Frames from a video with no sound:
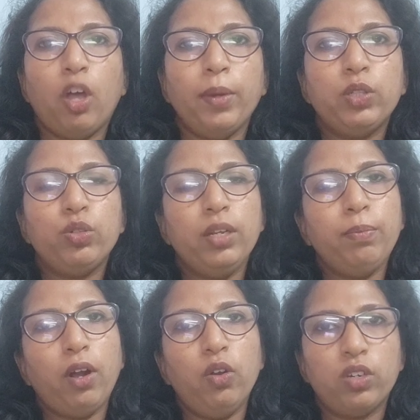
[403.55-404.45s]
তবে দুদিন
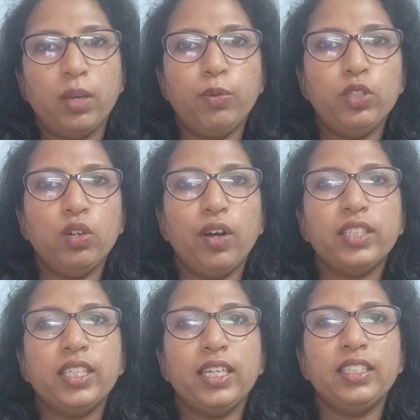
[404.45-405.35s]
পর লক্ষ্মী পুজোও
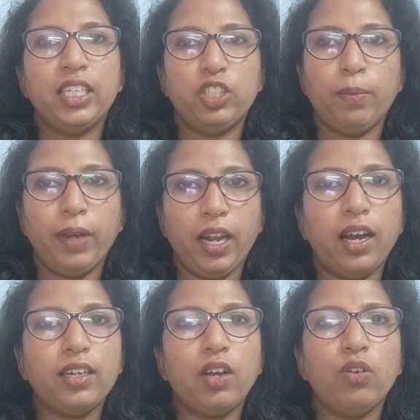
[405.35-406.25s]
আছে সেই সব
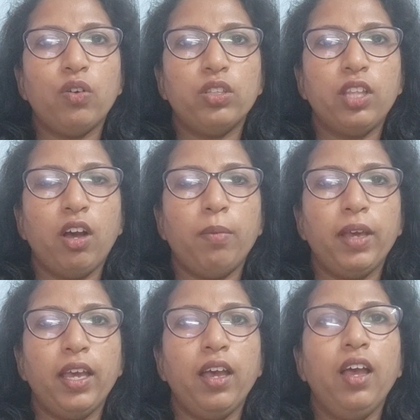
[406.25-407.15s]
কেনাকাটাও করতে হবে